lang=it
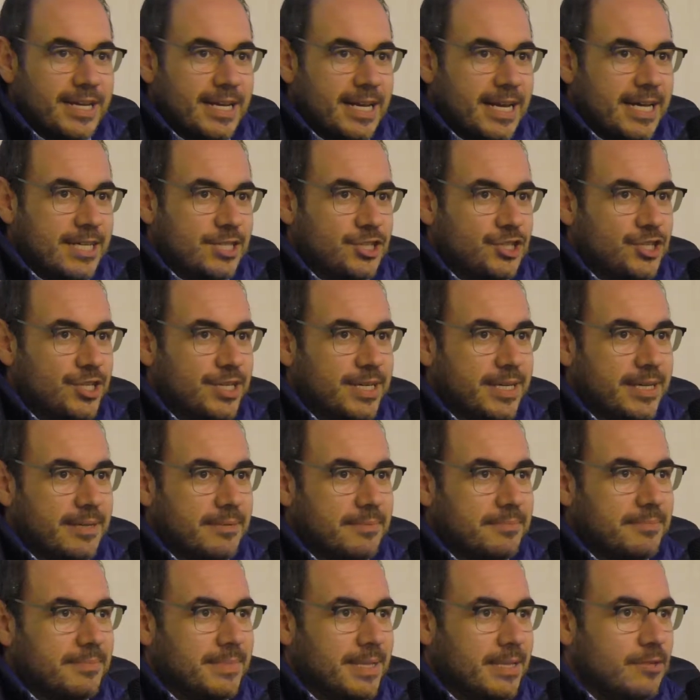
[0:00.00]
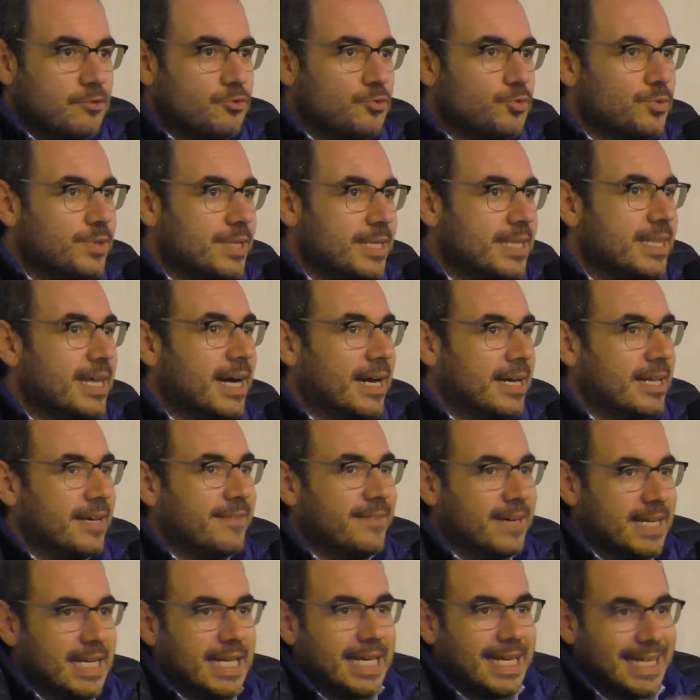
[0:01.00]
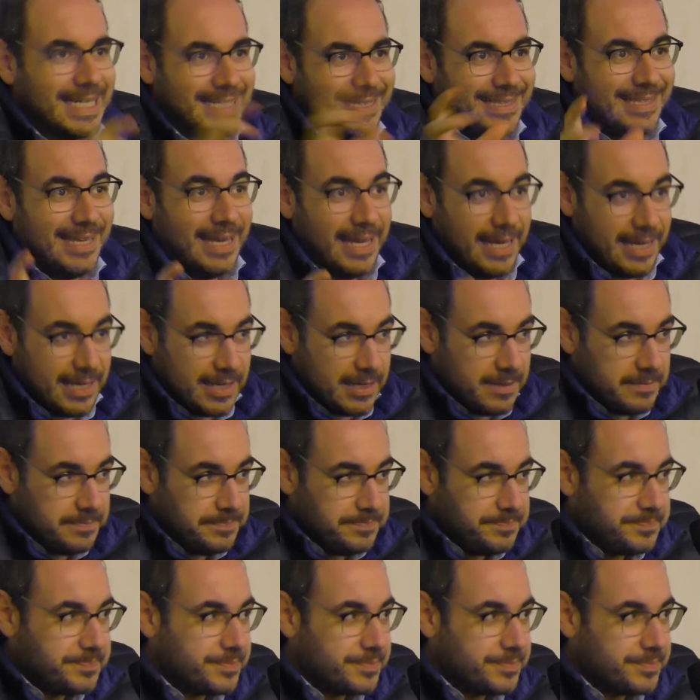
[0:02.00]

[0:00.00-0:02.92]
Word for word: a nascere in tutta Italia vari cartiere.